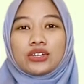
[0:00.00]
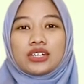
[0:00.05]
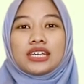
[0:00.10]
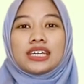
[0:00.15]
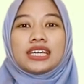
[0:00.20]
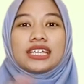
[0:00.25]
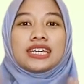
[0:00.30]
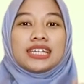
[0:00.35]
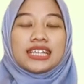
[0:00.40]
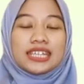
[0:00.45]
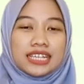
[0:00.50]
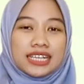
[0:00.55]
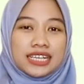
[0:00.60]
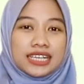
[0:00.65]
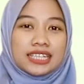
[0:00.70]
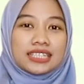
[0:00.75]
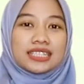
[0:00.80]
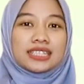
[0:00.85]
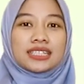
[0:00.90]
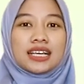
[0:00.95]
di
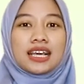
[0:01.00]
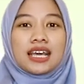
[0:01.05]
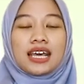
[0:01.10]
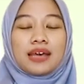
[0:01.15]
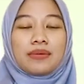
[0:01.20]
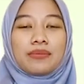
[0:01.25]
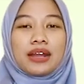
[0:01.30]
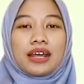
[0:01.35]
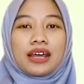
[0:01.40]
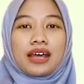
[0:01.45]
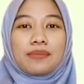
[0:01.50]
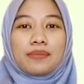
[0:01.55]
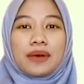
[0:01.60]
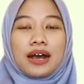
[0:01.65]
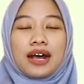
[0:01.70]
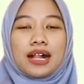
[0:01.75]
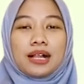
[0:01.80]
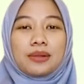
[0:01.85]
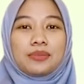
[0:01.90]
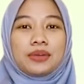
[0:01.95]
Inggris mereka
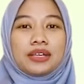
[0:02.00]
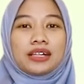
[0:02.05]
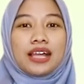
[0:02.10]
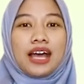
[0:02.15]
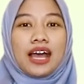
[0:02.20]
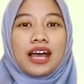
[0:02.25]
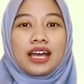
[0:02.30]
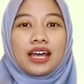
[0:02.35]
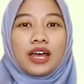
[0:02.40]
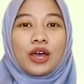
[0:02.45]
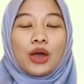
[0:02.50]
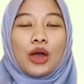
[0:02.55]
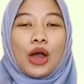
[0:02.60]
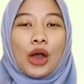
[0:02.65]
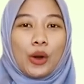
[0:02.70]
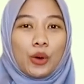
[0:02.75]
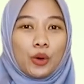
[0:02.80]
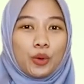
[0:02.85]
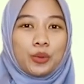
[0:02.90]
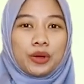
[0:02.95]
bakal bilang
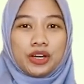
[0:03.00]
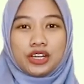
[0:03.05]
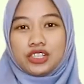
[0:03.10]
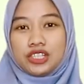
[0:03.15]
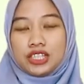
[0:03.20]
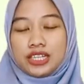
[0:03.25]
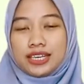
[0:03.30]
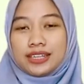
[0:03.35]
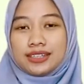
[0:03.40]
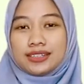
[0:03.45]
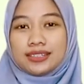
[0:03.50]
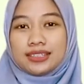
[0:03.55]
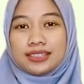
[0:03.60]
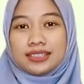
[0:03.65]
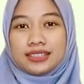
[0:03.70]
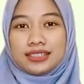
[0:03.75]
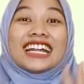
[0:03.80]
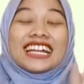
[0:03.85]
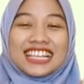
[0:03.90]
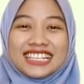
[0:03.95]
aubergine.
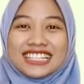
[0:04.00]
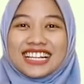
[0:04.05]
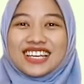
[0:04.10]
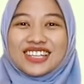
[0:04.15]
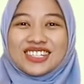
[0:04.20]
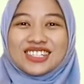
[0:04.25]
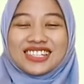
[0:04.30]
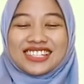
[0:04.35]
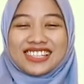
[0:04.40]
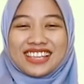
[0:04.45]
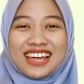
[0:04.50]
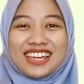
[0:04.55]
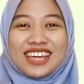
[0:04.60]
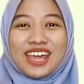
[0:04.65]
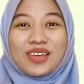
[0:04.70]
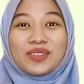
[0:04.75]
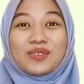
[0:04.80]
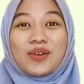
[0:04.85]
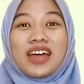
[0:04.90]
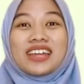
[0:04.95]
Nah selanjutnya
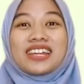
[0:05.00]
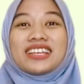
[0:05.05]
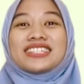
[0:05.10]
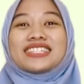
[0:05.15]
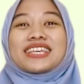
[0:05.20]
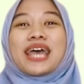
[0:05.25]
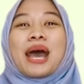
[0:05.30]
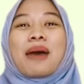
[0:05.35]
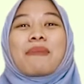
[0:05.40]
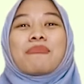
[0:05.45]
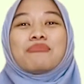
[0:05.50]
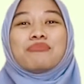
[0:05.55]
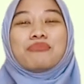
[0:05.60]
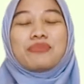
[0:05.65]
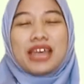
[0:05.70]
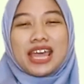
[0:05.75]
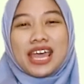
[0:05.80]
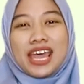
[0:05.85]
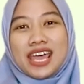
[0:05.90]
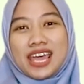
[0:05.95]
yaitu ada
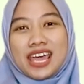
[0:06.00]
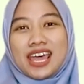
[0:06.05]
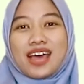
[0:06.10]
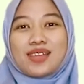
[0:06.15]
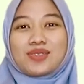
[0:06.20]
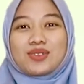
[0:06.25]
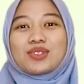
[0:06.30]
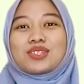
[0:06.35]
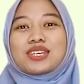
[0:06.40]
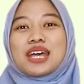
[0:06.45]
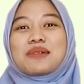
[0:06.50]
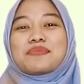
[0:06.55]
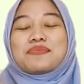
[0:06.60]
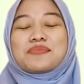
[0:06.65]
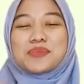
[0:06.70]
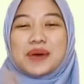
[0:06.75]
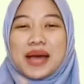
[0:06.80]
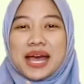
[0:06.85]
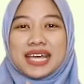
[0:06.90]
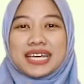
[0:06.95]
cabe atau
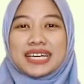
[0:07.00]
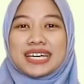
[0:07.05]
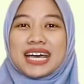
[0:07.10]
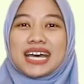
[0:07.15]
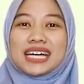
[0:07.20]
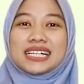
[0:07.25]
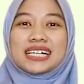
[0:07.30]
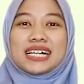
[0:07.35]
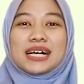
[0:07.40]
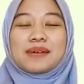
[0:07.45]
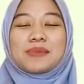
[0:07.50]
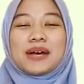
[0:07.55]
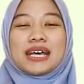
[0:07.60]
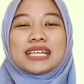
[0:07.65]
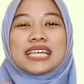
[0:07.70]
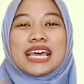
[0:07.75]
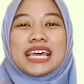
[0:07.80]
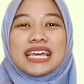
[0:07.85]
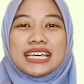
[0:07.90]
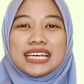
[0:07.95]
cabai ya dalam
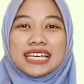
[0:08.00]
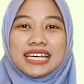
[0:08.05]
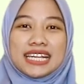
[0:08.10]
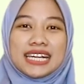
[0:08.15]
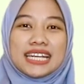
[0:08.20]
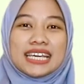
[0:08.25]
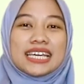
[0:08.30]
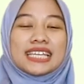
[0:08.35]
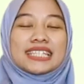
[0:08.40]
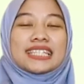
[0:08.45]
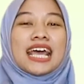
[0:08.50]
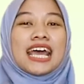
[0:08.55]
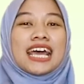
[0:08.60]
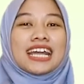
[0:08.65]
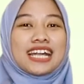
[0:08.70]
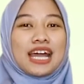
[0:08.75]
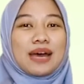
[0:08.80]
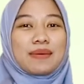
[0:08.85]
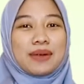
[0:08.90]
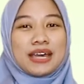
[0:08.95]
bahasa Inggris
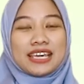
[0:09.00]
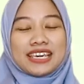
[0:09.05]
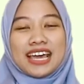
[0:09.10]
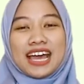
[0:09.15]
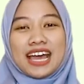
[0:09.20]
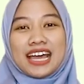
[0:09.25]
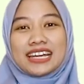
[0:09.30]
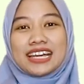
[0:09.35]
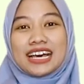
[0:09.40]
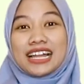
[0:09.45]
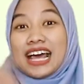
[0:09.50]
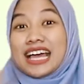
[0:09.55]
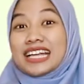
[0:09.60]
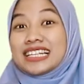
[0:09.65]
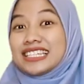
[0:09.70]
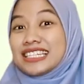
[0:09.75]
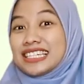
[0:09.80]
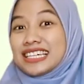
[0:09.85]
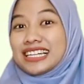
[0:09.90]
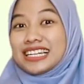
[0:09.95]
namanya adalah
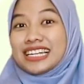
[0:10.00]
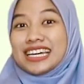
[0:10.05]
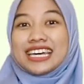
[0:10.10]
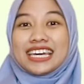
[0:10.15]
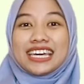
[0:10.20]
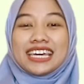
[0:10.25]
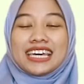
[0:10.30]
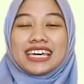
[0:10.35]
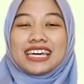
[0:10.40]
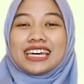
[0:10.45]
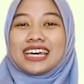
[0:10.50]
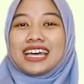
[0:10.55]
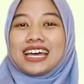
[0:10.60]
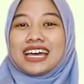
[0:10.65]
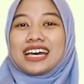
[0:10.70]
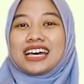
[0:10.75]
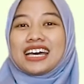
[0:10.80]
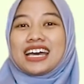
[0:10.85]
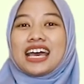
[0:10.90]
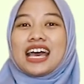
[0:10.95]
chili.
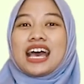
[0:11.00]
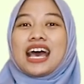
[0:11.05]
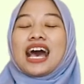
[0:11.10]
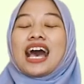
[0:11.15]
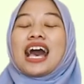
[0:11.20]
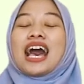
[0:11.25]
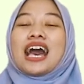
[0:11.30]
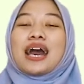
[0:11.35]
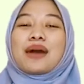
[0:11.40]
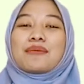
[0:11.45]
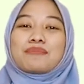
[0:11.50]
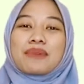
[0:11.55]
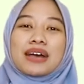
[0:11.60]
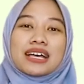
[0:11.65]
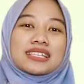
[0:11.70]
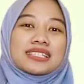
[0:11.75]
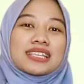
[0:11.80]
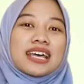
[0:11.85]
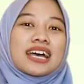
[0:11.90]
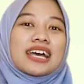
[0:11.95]

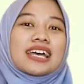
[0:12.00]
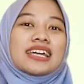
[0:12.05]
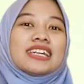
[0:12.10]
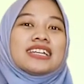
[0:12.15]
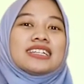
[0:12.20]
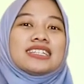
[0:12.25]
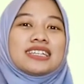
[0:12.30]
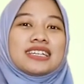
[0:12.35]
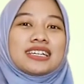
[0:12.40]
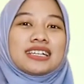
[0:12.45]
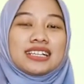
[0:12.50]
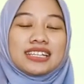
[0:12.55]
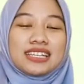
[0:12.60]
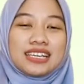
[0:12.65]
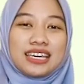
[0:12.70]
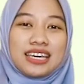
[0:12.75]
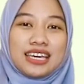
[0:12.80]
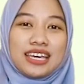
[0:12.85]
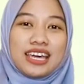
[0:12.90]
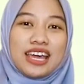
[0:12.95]
Pasangannya
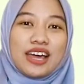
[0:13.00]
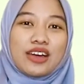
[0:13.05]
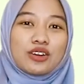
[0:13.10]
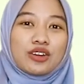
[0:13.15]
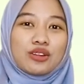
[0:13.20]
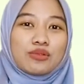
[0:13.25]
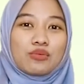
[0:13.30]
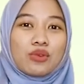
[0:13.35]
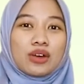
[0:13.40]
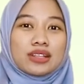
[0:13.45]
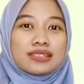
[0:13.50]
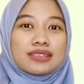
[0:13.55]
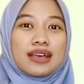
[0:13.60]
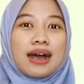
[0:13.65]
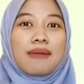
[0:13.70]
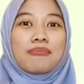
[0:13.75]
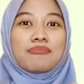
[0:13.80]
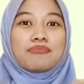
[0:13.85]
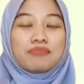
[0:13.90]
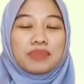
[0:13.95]
chili yang dibuat
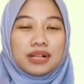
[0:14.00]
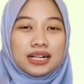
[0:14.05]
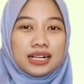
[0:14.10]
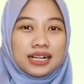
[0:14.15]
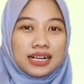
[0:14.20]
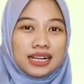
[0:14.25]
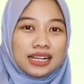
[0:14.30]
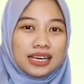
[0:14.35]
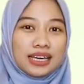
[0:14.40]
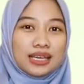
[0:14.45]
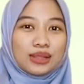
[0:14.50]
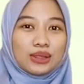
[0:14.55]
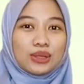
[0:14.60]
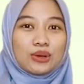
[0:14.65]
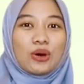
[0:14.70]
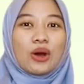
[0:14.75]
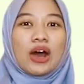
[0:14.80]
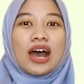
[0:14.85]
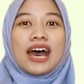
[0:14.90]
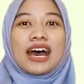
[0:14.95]
sambal
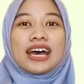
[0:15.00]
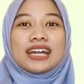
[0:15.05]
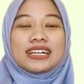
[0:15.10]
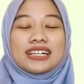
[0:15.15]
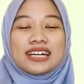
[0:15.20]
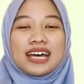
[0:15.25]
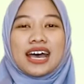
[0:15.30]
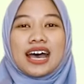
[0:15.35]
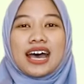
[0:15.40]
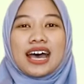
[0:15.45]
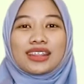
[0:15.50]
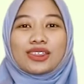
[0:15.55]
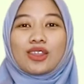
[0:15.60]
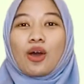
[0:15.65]
itu ada